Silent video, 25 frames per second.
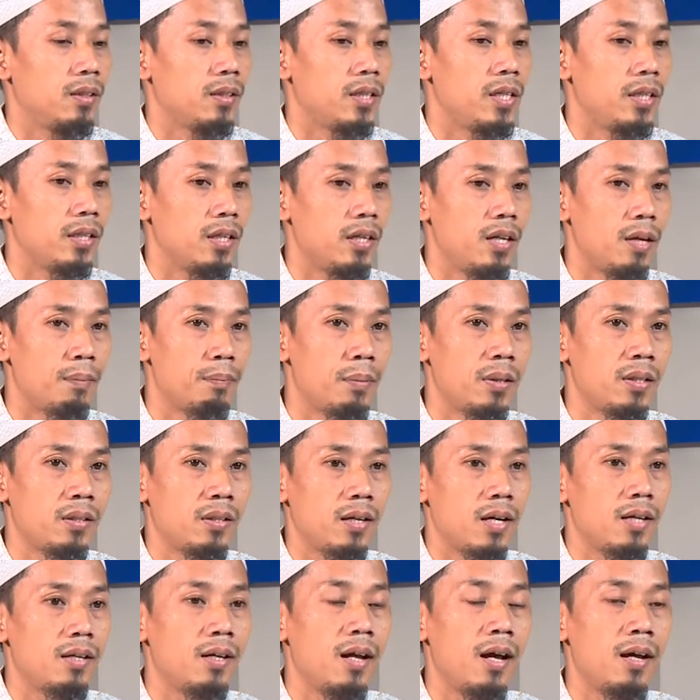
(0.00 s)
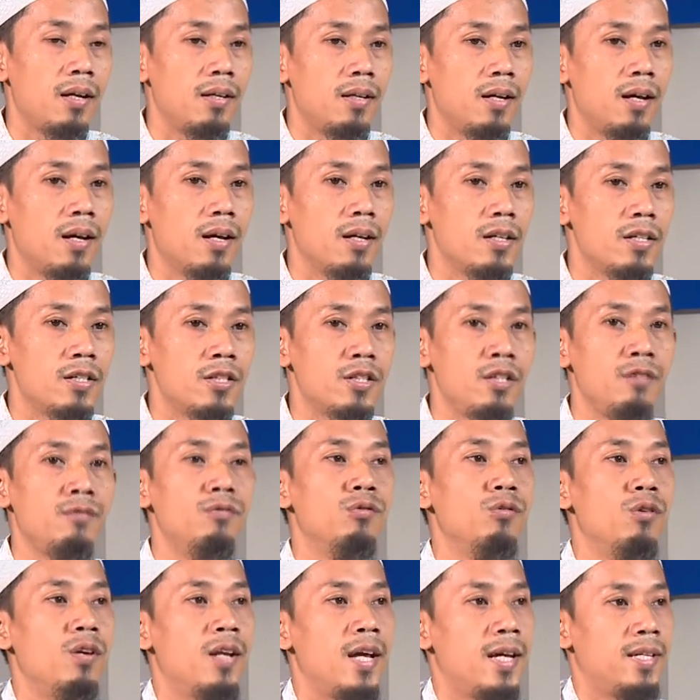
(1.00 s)
kita dapatkan ada
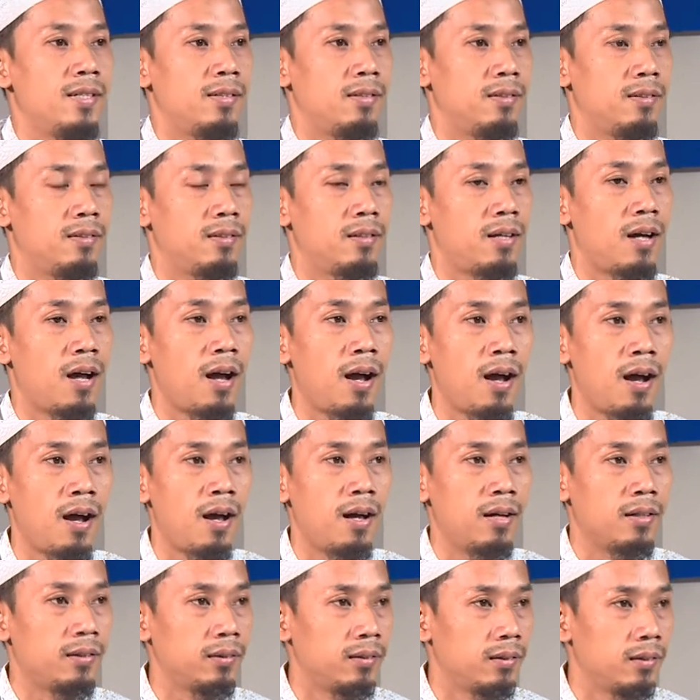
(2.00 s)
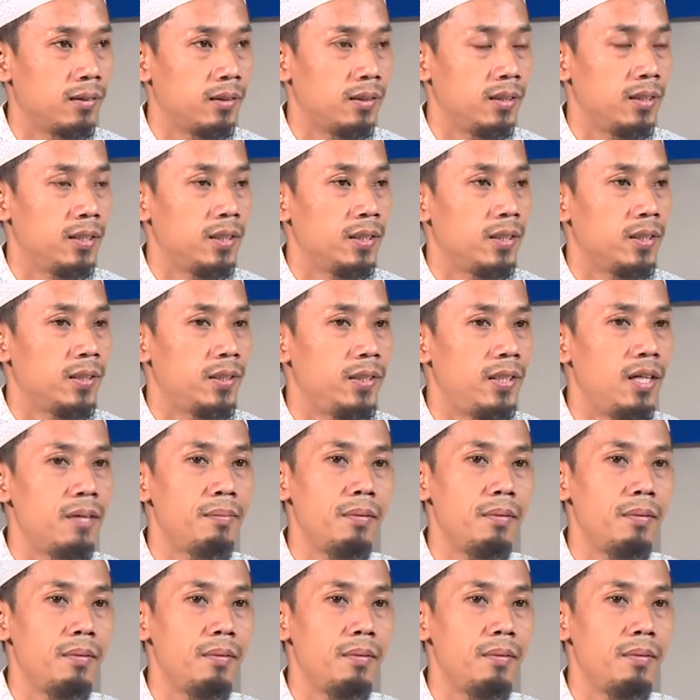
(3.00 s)
Sifulan, fulan A. Dia